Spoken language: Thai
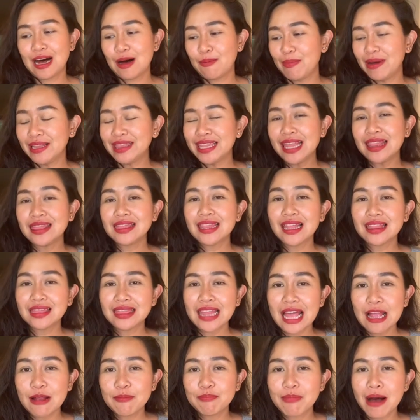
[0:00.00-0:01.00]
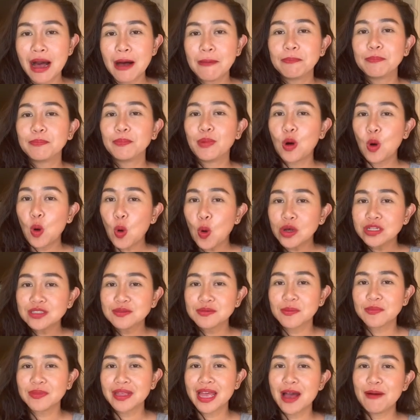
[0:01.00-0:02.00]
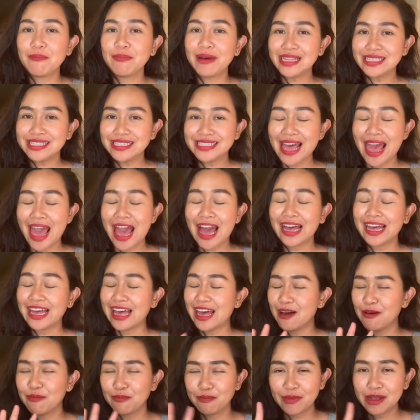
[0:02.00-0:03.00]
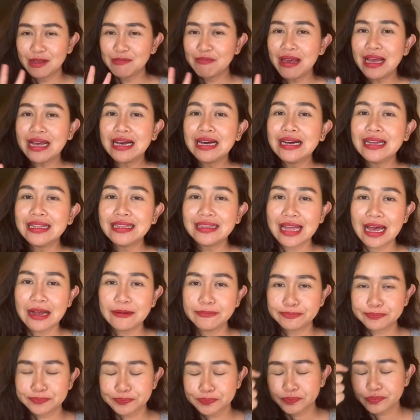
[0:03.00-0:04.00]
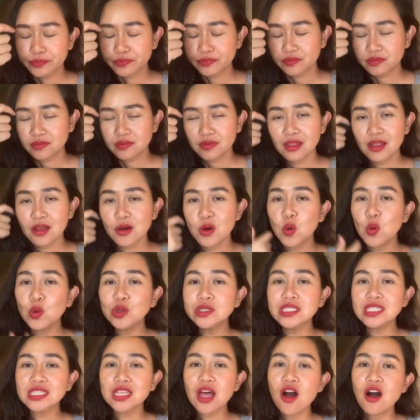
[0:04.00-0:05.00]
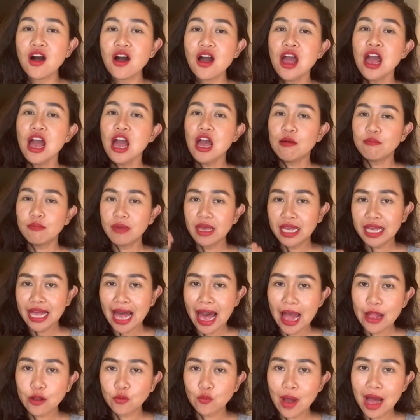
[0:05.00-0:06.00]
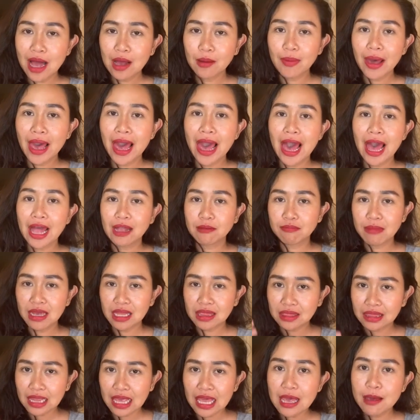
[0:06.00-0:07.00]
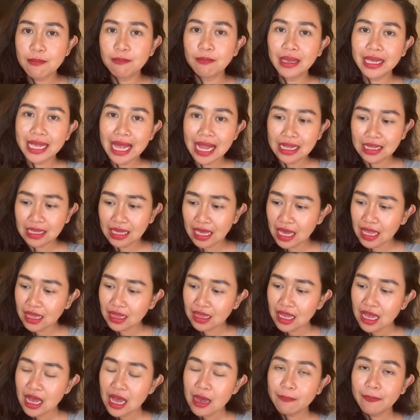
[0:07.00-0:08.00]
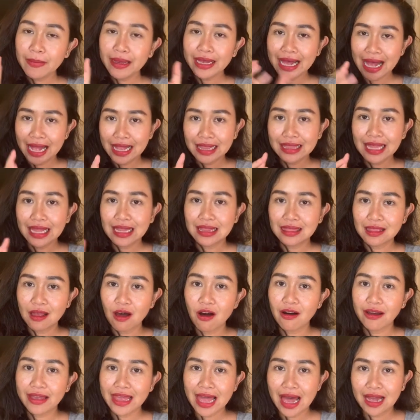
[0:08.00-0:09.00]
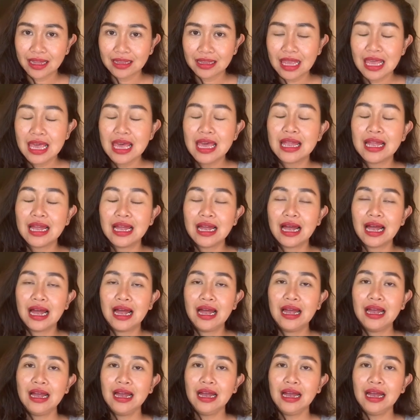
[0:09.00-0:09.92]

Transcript: มาเต้นเต้นเต้นปั๊บโพสแบบเนี้ยเหมือนแจ้งเนี่ย มันไม่ขึ้นนะ คุณจะต้องมีการวางแผนมีธีม มีการคิด มีการตัดต่ออย่างดีนะคะ